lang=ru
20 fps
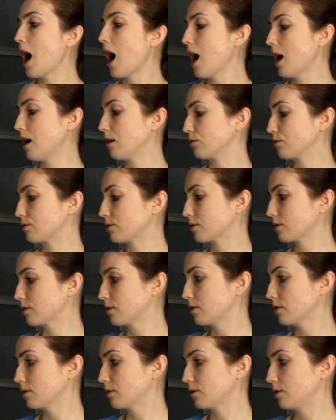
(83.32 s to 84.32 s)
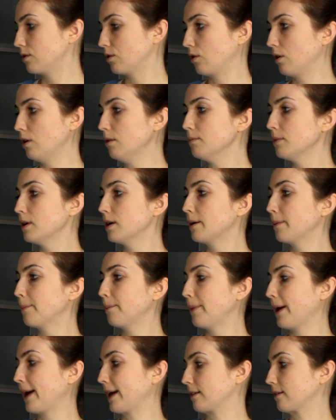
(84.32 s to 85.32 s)
House – дом,
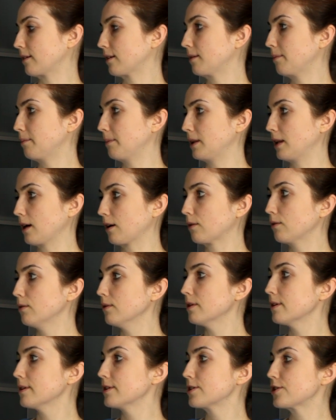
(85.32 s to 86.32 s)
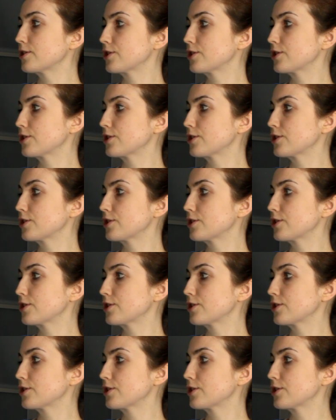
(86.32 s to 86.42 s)
milk – молоко,